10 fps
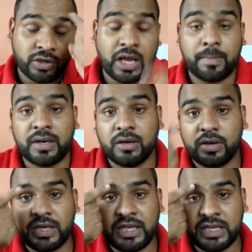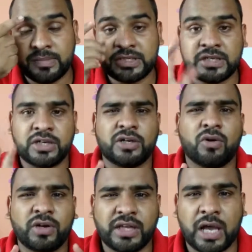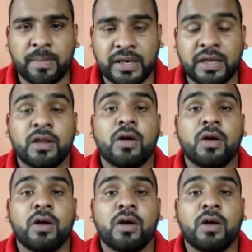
डॉट यहाँ पर है और एक इमेजनरी डॉट यहाँ पर है